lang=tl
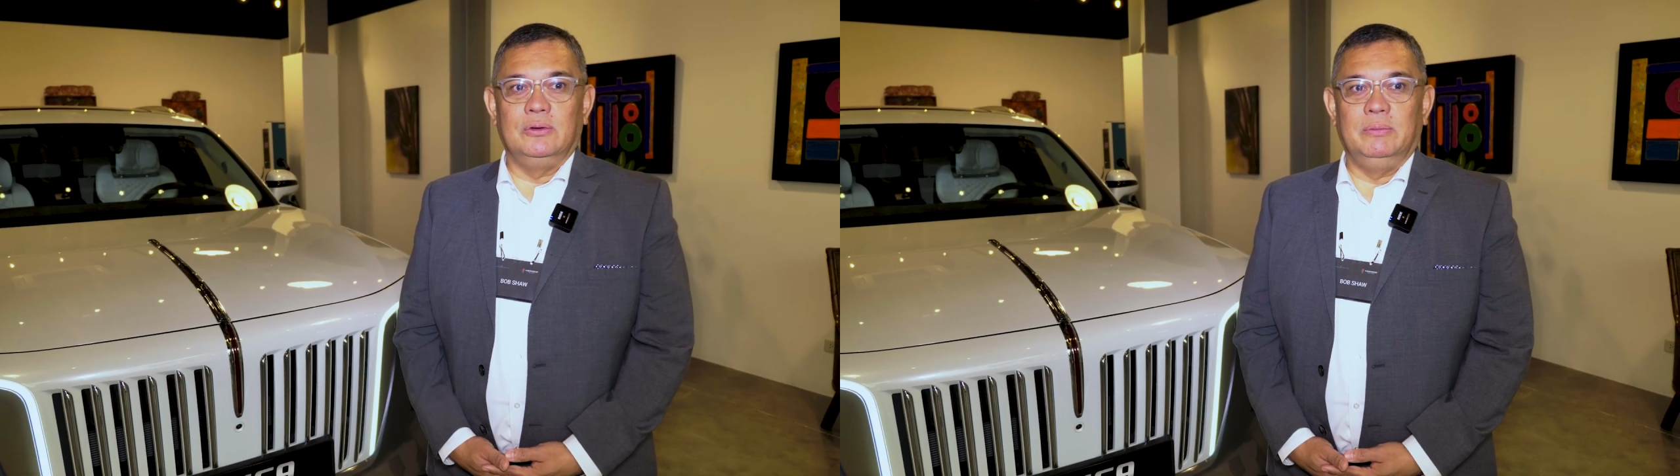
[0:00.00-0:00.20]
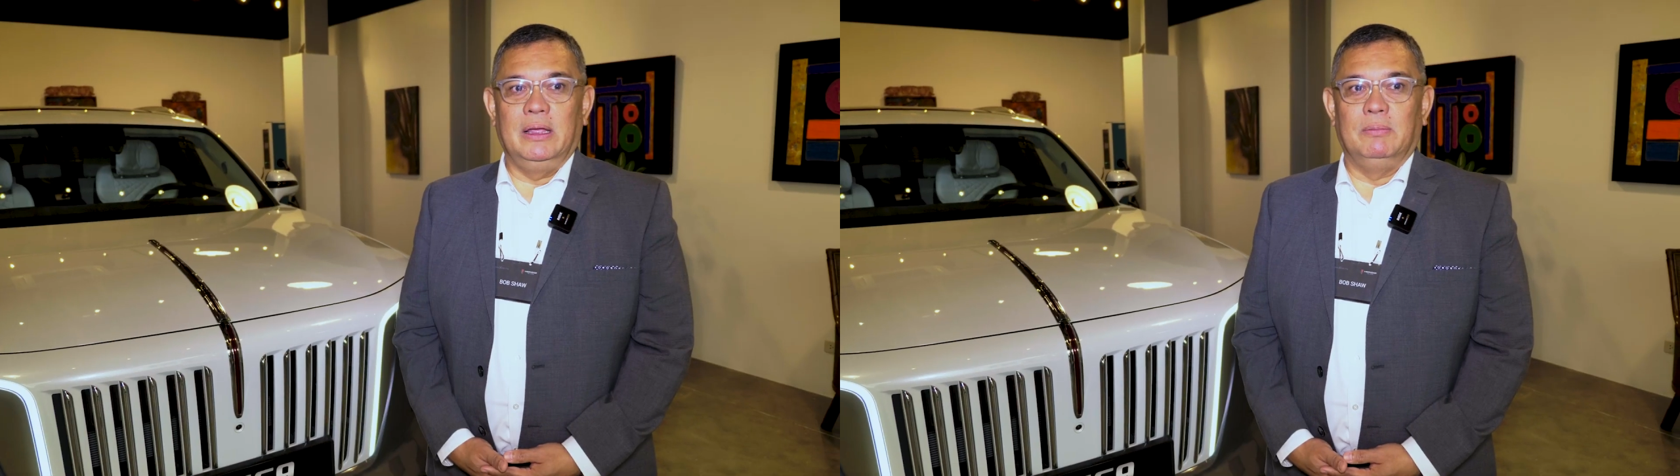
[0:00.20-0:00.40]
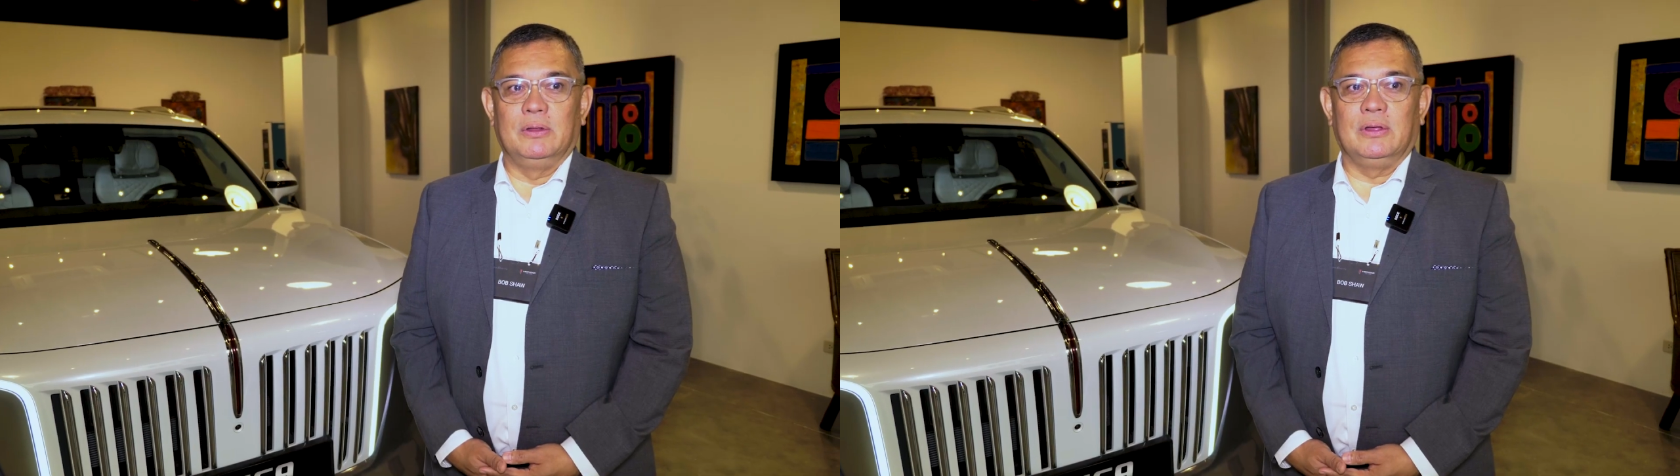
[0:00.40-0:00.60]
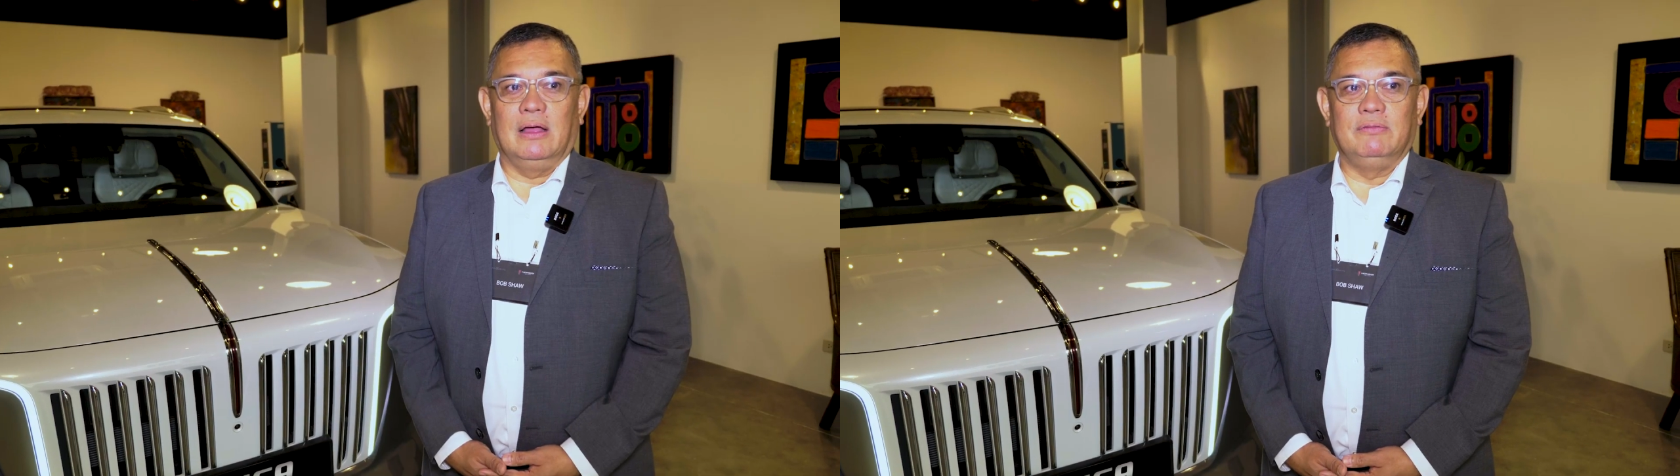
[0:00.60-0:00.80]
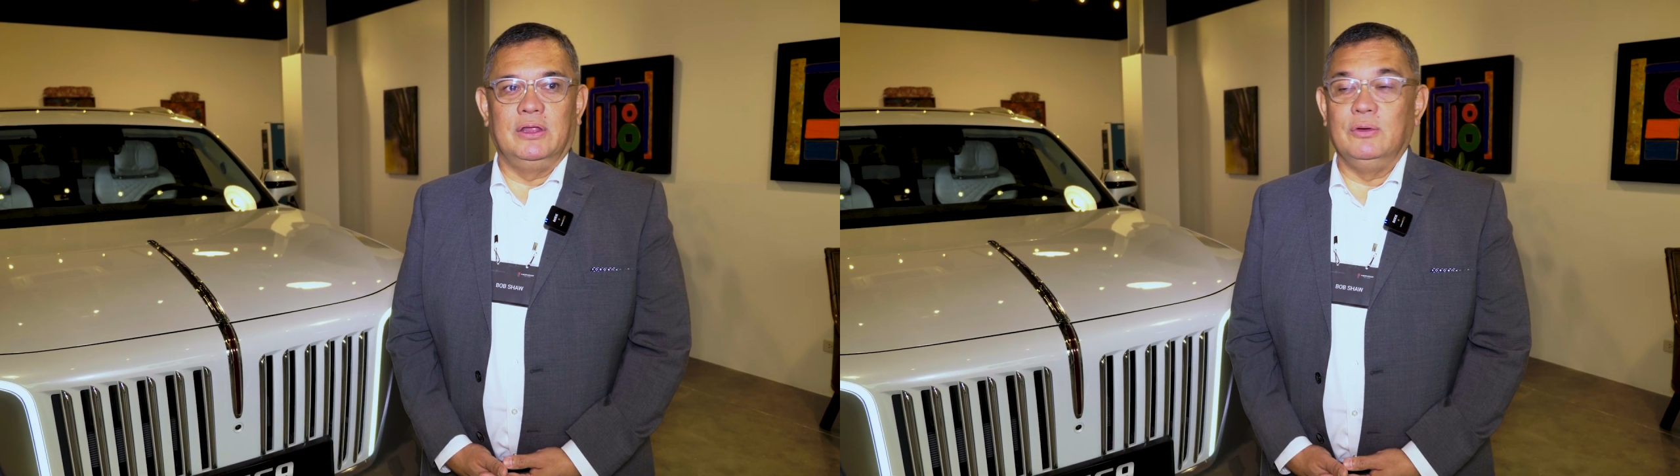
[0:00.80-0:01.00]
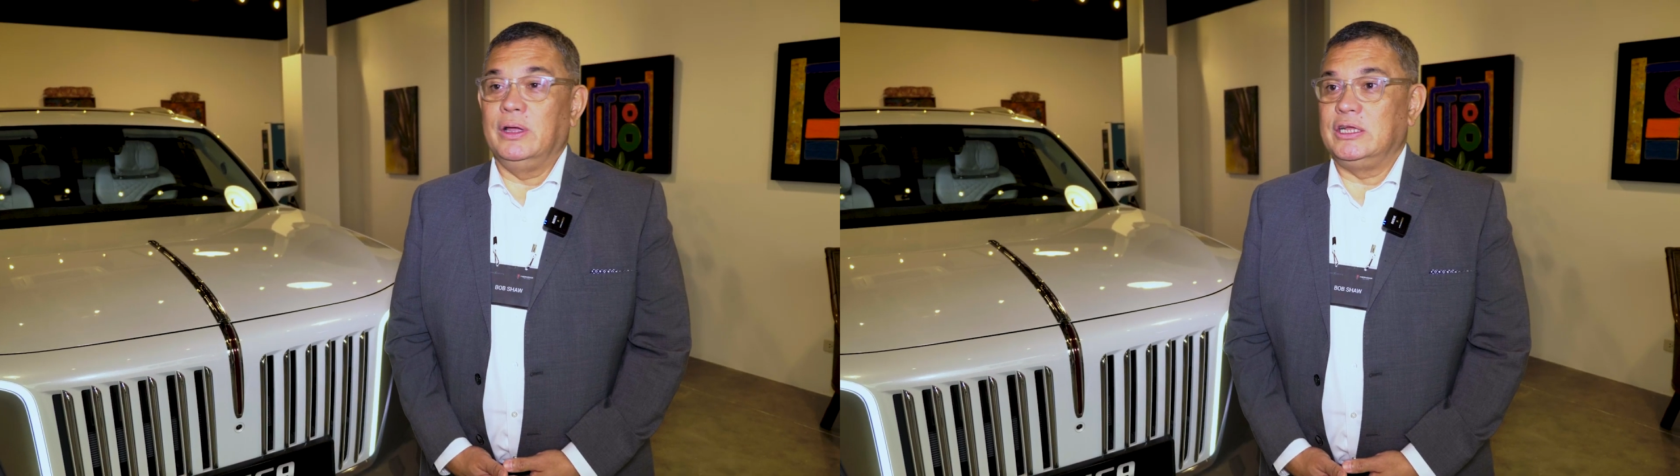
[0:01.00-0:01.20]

to be able to have the new